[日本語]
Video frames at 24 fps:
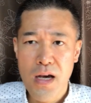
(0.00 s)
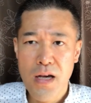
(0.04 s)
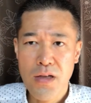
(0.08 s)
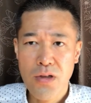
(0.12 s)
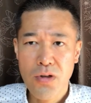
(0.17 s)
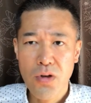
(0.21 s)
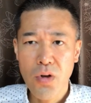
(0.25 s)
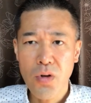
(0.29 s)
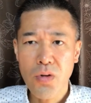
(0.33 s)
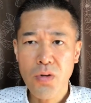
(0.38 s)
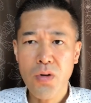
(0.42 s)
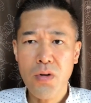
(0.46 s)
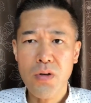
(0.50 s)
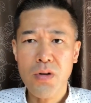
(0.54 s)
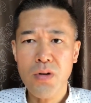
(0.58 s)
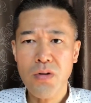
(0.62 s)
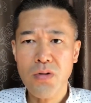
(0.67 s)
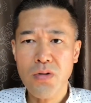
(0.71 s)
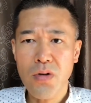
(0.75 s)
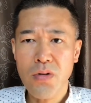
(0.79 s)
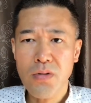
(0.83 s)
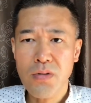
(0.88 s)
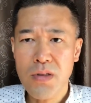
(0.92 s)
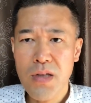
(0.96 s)
その時の
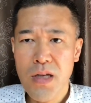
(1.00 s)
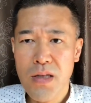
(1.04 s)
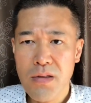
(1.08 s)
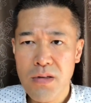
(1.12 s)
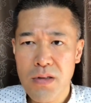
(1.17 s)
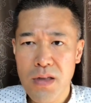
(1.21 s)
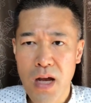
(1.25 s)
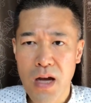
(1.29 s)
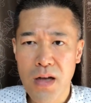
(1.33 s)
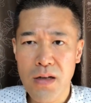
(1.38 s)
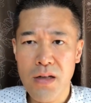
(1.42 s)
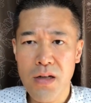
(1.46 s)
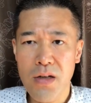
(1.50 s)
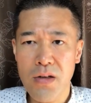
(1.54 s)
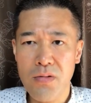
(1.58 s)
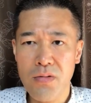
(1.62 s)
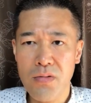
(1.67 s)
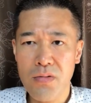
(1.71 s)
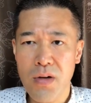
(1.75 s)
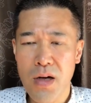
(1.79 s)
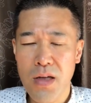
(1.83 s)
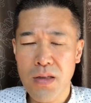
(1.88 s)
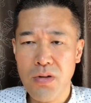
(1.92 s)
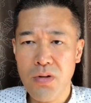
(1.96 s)
直接な理由
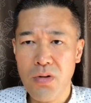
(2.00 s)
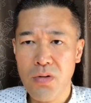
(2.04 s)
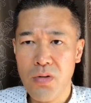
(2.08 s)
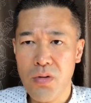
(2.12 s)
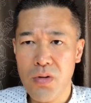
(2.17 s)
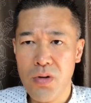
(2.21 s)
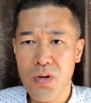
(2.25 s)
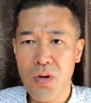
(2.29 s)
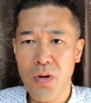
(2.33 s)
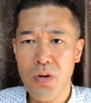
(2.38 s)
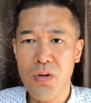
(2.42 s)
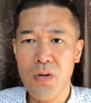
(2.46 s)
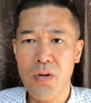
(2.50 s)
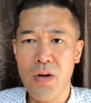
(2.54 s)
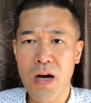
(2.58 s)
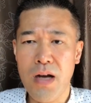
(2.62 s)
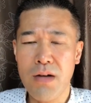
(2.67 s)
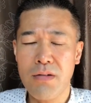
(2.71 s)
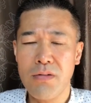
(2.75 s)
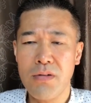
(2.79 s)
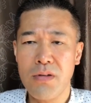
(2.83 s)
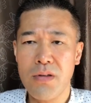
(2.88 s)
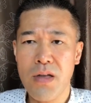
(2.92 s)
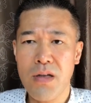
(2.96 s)
はちょっといろいろあ
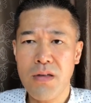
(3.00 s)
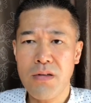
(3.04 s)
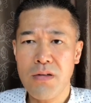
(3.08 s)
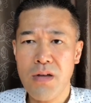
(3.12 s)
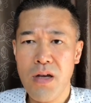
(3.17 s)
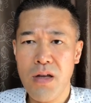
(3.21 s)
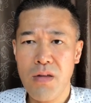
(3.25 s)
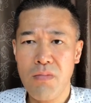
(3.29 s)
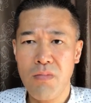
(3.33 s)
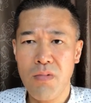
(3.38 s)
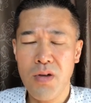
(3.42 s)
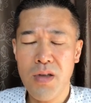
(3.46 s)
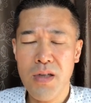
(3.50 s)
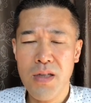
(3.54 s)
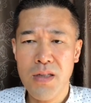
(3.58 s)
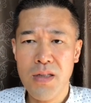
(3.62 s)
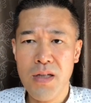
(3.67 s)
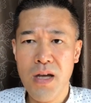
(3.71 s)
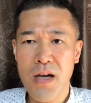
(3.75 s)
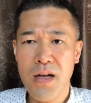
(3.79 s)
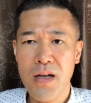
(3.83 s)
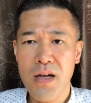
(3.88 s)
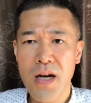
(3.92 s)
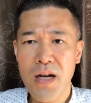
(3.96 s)
るんですけども、人
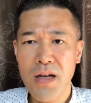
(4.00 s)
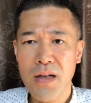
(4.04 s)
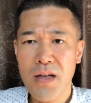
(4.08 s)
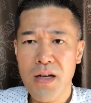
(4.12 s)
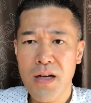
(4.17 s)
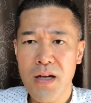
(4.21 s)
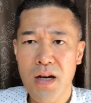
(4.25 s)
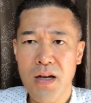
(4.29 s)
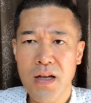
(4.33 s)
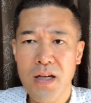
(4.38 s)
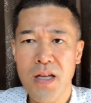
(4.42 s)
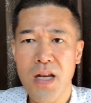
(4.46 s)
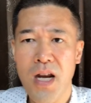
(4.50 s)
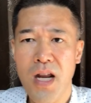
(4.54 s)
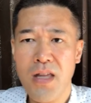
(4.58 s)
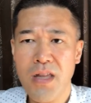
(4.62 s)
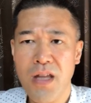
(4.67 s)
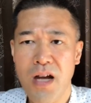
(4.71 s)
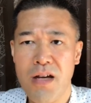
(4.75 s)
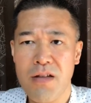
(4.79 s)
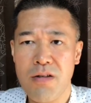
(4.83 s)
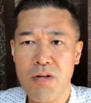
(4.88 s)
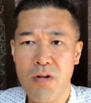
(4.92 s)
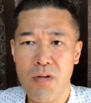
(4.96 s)
間関係が切れ
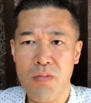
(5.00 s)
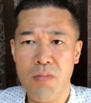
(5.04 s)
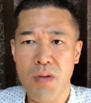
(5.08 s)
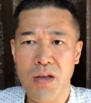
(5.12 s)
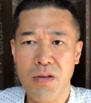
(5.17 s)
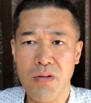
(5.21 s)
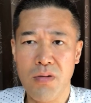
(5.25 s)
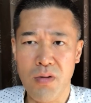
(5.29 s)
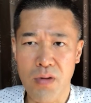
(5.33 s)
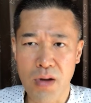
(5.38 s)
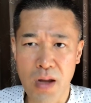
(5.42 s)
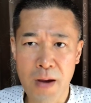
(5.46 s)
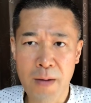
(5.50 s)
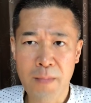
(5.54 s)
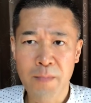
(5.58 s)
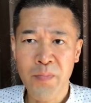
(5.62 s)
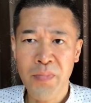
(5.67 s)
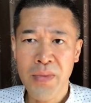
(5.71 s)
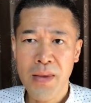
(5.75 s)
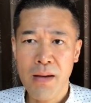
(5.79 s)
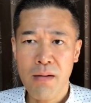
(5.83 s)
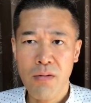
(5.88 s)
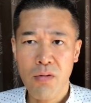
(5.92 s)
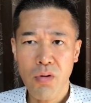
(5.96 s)
た人いますよね。
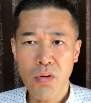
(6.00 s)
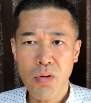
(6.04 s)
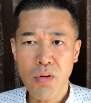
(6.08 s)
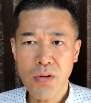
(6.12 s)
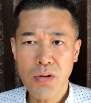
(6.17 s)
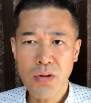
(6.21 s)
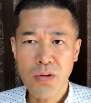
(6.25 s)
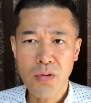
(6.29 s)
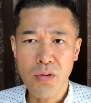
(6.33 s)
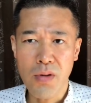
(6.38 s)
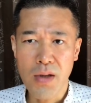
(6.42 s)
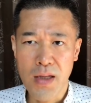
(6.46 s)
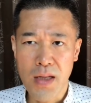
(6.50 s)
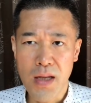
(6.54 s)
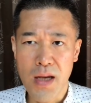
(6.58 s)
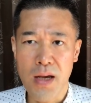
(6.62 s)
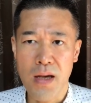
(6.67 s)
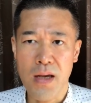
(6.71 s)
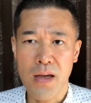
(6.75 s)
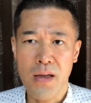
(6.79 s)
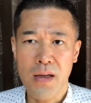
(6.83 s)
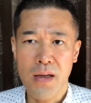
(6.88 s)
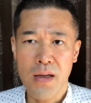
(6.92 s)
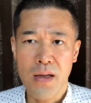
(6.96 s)
この人は
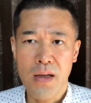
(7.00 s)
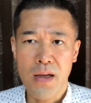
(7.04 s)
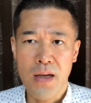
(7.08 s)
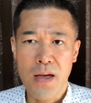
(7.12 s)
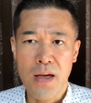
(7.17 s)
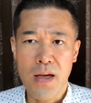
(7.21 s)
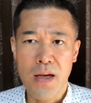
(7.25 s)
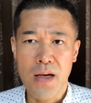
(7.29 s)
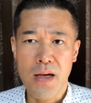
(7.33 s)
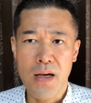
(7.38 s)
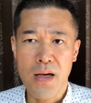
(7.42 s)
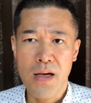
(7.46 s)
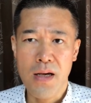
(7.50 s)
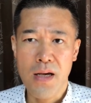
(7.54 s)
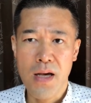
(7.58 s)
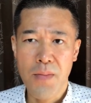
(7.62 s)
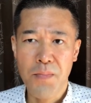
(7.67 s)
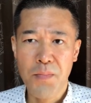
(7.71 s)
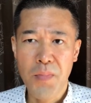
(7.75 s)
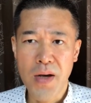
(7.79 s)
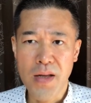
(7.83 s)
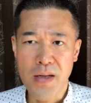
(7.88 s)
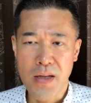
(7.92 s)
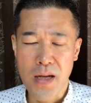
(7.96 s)
ね、やっ
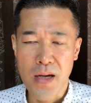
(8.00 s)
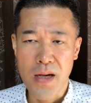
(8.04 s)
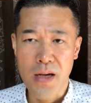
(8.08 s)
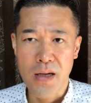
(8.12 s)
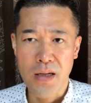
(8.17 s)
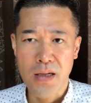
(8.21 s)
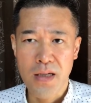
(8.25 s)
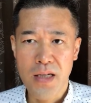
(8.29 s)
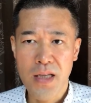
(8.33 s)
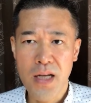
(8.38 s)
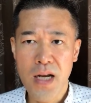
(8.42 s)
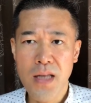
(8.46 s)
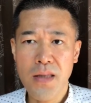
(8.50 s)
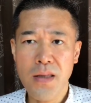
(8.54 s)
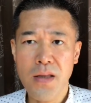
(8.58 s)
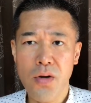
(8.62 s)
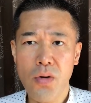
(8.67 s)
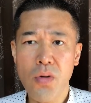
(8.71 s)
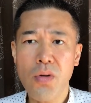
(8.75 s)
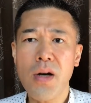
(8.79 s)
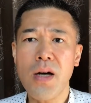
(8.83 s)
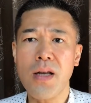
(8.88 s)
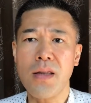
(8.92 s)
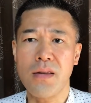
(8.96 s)
ぱりね切れて
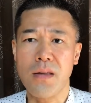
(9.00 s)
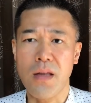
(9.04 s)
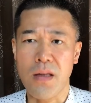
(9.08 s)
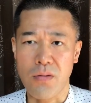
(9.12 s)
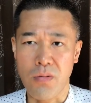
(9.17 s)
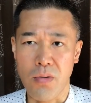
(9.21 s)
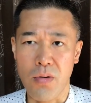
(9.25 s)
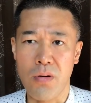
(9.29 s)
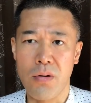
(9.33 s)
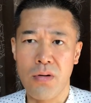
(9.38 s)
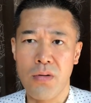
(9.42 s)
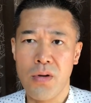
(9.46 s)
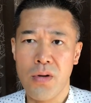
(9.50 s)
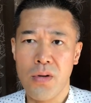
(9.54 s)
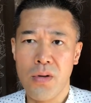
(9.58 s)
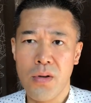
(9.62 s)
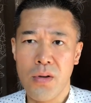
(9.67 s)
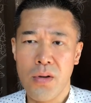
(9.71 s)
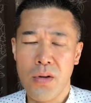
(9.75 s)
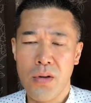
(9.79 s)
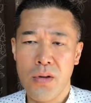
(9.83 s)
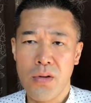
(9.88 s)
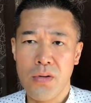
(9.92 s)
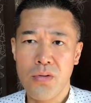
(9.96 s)
よかったと
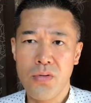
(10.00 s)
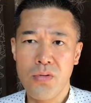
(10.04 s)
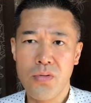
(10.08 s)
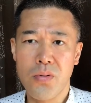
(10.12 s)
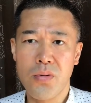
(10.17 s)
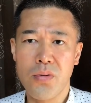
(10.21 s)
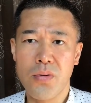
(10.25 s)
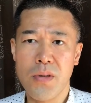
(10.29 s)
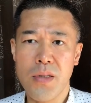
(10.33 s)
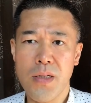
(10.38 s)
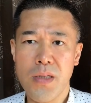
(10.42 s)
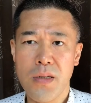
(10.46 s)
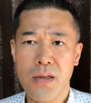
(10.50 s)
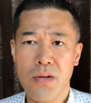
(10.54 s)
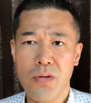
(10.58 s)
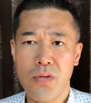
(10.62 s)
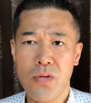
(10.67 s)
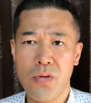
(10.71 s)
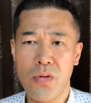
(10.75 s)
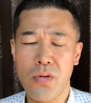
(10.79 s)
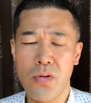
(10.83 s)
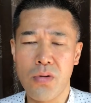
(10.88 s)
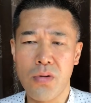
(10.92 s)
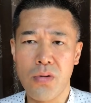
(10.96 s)
いうふうに
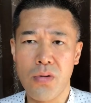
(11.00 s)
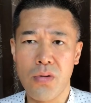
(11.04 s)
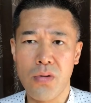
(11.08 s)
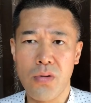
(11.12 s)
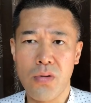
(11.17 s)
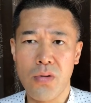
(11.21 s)
こ